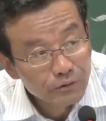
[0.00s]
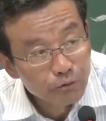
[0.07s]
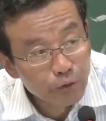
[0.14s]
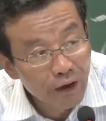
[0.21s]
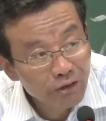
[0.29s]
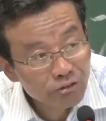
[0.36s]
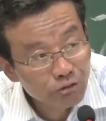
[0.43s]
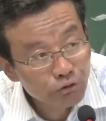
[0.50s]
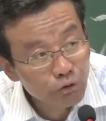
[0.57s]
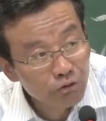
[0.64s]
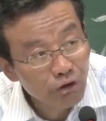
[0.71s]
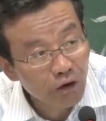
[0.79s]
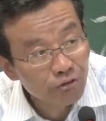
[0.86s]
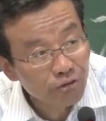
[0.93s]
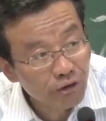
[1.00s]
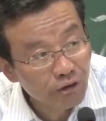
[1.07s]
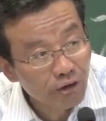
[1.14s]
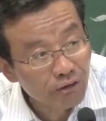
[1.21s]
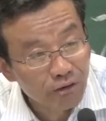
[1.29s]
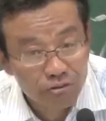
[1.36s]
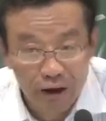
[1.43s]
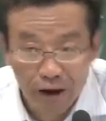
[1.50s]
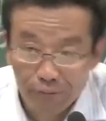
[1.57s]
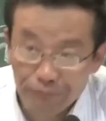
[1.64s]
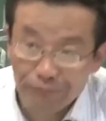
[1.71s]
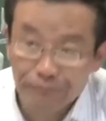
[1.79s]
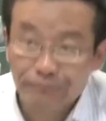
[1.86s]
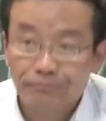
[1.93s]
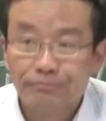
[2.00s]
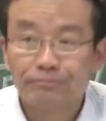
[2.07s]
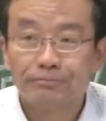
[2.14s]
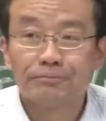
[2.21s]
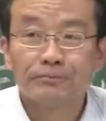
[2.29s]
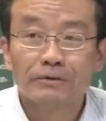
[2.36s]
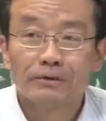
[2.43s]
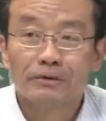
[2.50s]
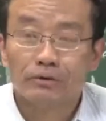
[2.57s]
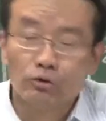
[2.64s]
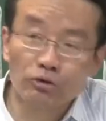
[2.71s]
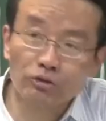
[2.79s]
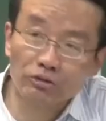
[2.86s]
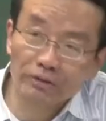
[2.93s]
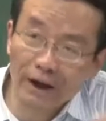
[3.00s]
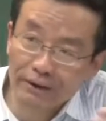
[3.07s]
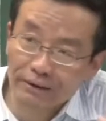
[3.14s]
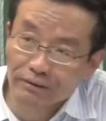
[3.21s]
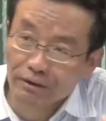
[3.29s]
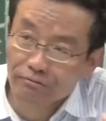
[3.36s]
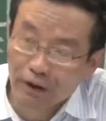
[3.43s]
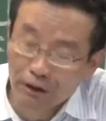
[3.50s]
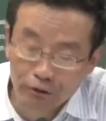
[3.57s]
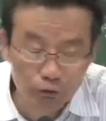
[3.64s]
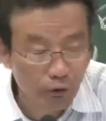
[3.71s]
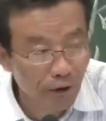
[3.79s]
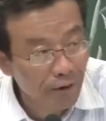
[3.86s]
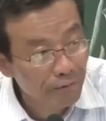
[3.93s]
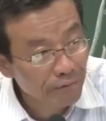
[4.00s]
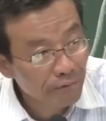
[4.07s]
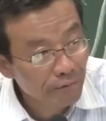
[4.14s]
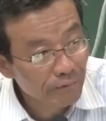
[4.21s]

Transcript: 原始宗教结合的产物，于是那里的文学、